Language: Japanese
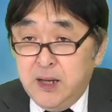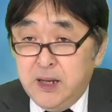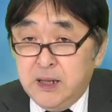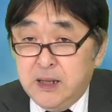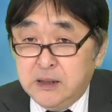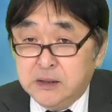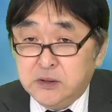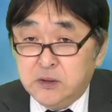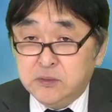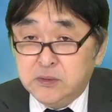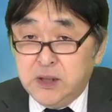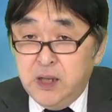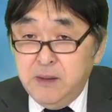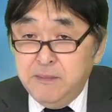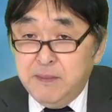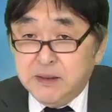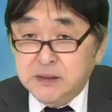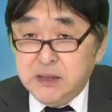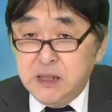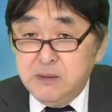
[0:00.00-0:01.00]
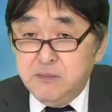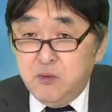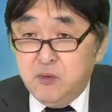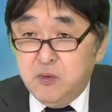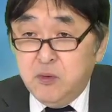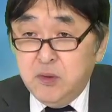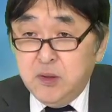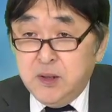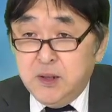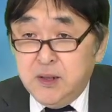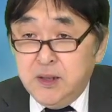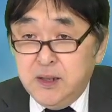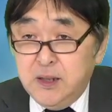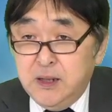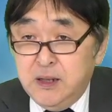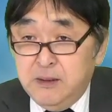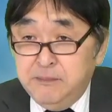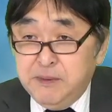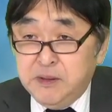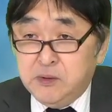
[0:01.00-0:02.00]
えー、そのテーマ性も、
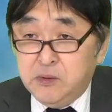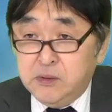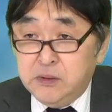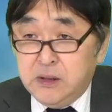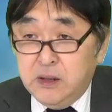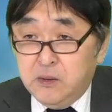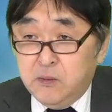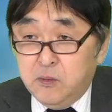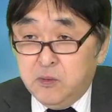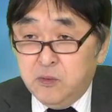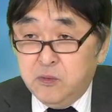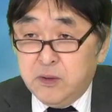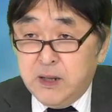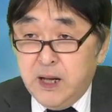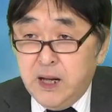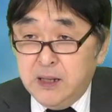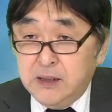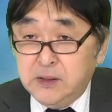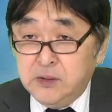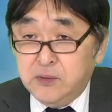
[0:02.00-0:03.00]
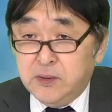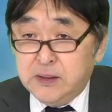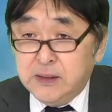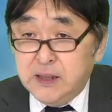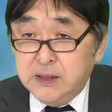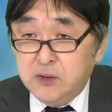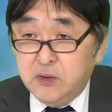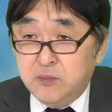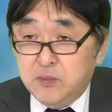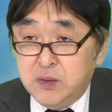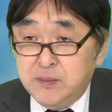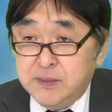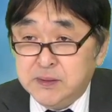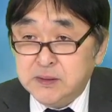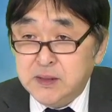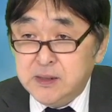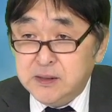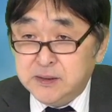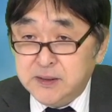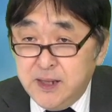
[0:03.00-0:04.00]
えー、見といた方がいいのかなと思いま
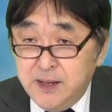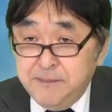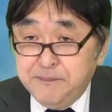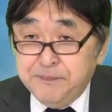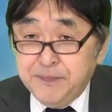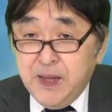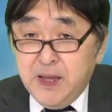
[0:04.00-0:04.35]
すですね。